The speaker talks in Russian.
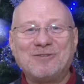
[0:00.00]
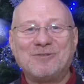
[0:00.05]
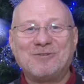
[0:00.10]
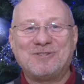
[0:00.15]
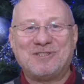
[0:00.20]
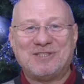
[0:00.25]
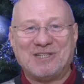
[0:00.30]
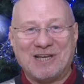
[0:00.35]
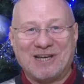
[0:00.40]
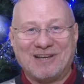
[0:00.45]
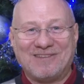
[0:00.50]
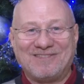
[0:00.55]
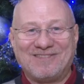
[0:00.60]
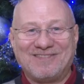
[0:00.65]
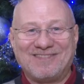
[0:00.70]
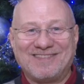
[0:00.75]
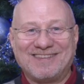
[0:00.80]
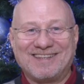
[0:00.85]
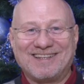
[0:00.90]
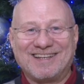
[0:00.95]
друзья,
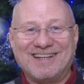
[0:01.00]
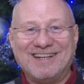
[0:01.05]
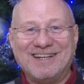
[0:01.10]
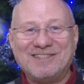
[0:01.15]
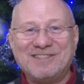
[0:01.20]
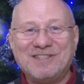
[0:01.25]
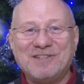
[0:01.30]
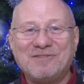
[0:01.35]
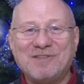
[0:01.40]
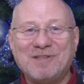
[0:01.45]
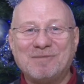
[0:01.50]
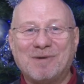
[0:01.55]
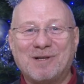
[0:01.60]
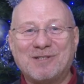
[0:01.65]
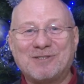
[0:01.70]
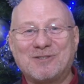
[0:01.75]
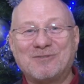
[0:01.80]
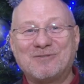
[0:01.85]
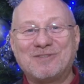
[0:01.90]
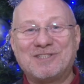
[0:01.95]
коллектив
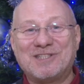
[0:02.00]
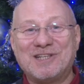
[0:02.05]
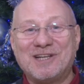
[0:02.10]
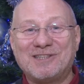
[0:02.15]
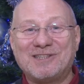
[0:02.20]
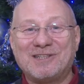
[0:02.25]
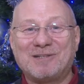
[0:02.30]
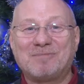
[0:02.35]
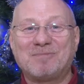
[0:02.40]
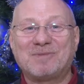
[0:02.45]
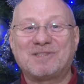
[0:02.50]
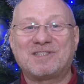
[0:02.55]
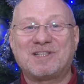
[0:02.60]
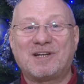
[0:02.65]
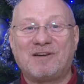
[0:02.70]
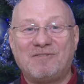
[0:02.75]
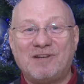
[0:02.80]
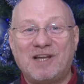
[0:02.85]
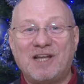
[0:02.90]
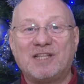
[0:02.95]
Небольшого театра
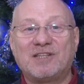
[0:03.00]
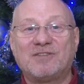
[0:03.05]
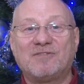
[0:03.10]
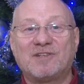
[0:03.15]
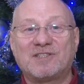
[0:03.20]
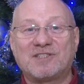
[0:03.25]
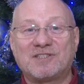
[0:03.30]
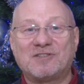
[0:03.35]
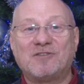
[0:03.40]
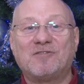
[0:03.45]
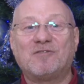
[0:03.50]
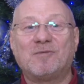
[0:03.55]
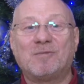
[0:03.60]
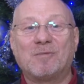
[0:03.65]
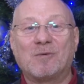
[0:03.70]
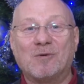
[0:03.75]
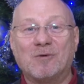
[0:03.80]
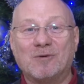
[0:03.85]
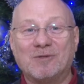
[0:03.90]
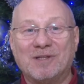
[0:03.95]
поздравляет вас с
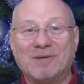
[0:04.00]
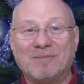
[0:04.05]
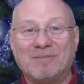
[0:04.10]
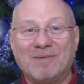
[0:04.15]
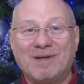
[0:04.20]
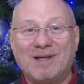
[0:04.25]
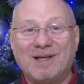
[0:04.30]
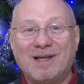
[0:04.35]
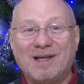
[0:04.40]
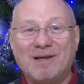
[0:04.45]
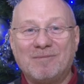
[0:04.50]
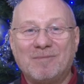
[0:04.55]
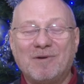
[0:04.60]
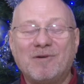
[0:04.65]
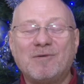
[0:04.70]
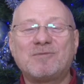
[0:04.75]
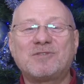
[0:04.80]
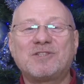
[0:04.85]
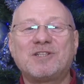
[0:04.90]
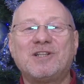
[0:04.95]
Новым годом.
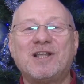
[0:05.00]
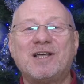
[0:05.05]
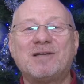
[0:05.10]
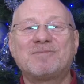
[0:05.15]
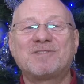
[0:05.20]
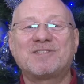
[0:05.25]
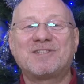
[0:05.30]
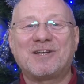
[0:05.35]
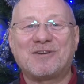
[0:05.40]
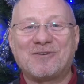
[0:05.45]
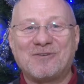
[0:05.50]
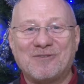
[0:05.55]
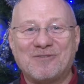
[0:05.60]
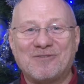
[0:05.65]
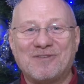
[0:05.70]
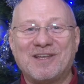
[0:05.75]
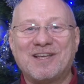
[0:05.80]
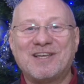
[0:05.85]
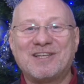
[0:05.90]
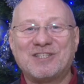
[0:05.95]
Мы вам желаем
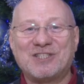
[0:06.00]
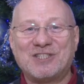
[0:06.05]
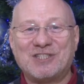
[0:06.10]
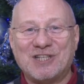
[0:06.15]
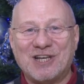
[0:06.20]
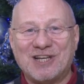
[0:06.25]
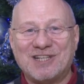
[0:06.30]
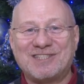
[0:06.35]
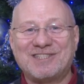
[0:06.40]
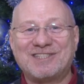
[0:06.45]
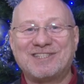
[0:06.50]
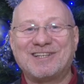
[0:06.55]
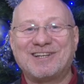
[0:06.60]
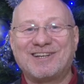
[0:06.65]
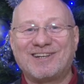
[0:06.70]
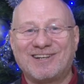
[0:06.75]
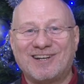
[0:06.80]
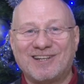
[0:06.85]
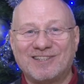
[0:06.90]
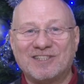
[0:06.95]
здоровья, счастья,
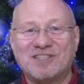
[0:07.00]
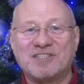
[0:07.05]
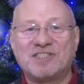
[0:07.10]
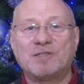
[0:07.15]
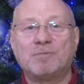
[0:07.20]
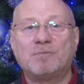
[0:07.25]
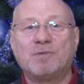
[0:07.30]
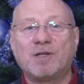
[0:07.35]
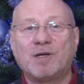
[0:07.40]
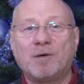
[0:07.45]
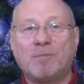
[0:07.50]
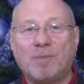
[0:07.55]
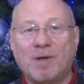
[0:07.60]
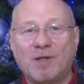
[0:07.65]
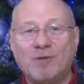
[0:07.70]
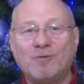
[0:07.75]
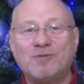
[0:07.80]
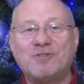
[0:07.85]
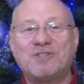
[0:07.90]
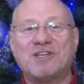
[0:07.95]
радости,
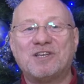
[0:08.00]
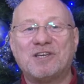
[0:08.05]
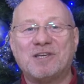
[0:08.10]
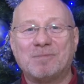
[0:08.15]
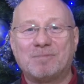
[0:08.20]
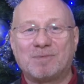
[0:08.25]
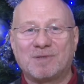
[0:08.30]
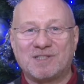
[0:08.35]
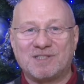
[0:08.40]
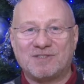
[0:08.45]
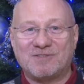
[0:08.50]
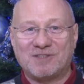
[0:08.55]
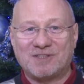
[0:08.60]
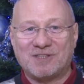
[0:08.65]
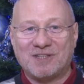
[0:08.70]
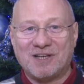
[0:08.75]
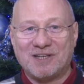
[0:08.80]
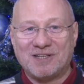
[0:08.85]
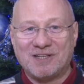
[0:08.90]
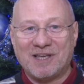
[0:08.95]
благополучия и
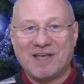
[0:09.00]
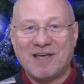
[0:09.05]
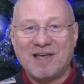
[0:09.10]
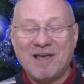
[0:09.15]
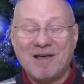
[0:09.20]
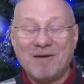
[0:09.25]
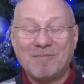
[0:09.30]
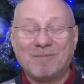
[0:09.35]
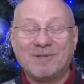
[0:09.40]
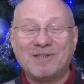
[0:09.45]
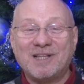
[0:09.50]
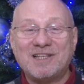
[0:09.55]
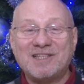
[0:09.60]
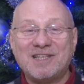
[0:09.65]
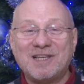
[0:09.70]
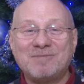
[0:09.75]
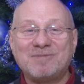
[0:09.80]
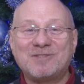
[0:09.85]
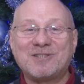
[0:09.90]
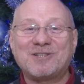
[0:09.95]
процветания. Мы
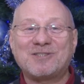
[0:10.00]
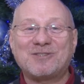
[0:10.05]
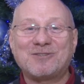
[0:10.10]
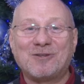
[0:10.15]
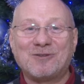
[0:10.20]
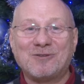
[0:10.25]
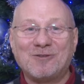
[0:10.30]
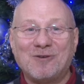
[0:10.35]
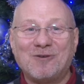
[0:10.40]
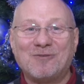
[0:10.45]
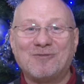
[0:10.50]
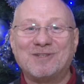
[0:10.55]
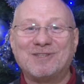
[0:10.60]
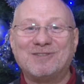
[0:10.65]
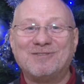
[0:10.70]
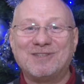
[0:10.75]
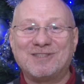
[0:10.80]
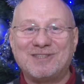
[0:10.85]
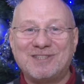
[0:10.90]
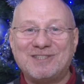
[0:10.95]
надеемся, что новый
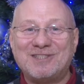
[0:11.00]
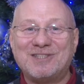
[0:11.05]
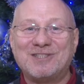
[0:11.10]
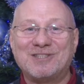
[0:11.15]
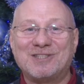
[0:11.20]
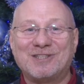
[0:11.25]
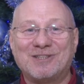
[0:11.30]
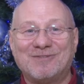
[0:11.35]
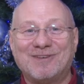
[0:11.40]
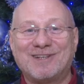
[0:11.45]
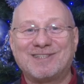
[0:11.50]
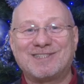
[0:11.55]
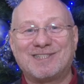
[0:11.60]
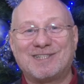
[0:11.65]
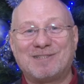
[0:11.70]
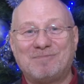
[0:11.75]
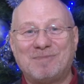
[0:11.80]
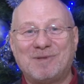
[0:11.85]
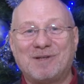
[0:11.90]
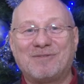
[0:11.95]

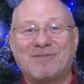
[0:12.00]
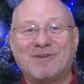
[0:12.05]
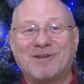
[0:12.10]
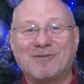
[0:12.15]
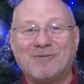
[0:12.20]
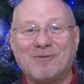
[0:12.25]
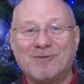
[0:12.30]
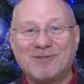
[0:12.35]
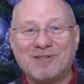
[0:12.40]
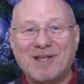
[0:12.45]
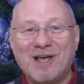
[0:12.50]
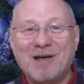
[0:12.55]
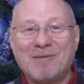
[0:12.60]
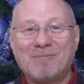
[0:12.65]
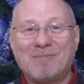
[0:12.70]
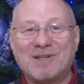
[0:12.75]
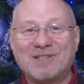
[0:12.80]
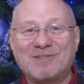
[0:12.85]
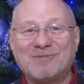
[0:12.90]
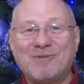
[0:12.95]
2021 год
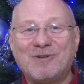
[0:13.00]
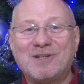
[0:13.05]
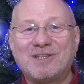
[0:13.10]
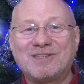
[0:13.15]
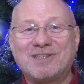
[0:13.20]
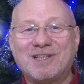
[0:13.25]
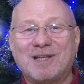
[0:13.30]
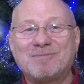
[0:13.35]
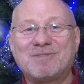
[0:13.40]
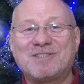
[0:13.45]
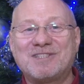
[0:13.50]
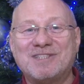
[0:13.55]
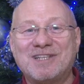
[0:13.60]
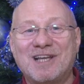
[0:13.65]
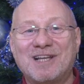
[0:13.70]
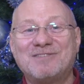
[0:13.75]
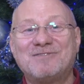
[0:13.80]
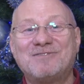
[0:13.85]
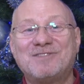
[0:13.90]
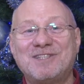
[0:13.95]
позволит нам
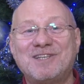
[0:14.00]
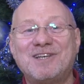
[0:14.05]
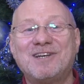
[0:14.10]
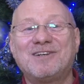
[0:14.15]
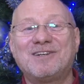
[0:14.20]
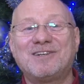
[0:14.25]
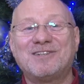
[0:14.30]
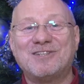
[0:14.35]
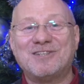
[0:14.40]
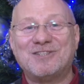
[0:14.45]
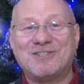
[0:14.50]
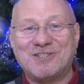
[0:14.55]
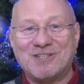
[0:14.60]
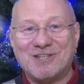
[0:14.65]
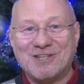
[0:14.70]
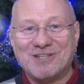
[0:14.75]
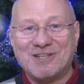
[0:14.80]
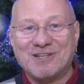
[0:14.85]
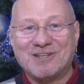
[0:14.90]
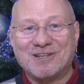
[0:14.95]
снять все
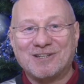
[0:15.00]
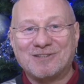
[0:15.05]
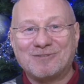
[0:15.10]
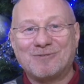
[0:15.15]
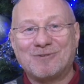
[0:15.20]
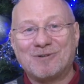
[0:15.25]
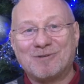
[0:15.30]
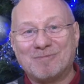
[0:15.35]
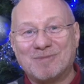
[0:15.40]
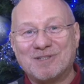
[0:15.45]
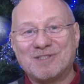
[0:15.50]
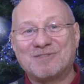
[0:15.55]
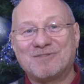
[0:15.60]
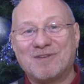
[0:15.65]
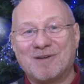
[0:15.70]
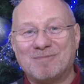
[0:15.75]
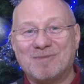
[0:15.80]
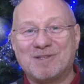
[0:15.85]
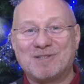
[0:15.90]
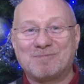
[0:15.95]
ограничения, которые мы с
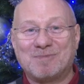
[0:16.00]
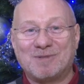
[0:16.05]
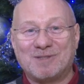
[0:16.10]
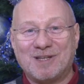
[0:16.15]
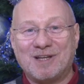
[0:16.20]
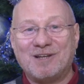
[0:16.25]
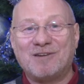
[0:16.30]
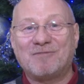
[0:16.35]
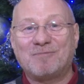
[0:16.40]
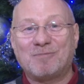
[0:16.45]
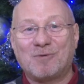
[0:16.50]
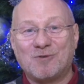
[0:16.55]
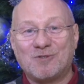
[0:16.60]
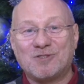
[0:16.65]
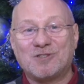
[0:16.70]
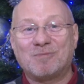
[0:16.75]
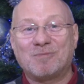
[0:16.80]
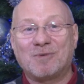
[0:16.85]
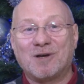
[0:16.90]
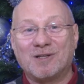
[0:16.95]
вами испытали в
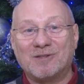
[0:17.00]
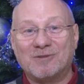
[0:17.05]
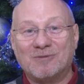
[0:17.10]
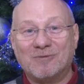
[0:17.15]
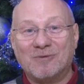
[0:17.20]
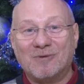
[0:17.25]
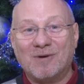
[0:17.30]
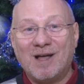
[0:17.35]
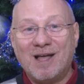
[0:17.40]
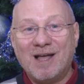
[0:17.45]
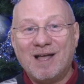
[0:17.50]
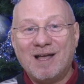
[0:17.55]
прошлом году.